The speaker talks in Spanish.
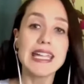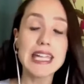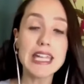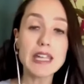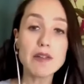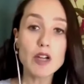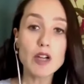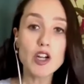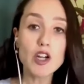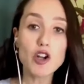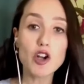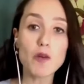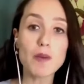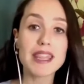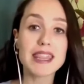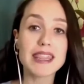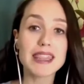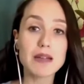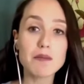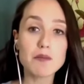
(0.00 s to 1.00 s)
Y bueno,
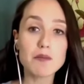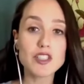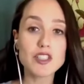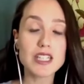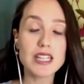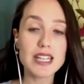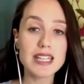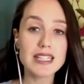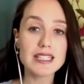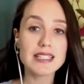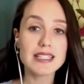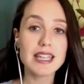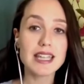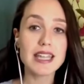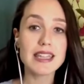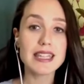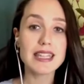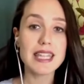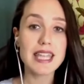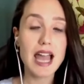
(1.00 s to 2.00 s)
comenzamos
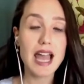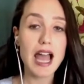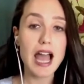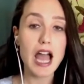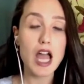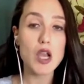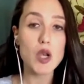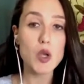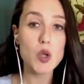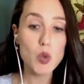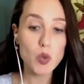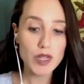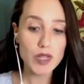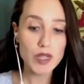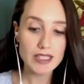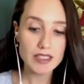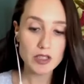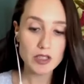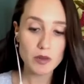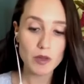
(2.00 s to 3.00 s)
este día
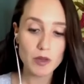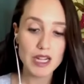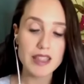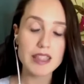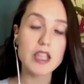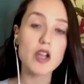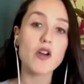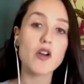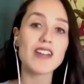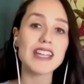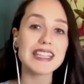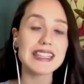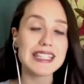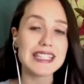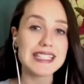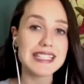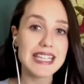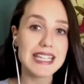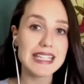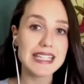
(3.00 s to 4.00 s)
lunes, como les digo,
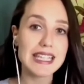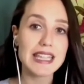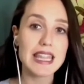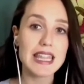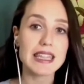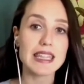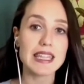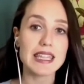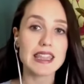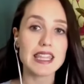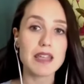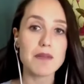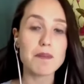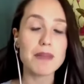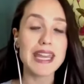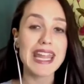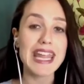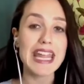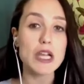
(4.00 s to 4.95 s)
27 de diciembre,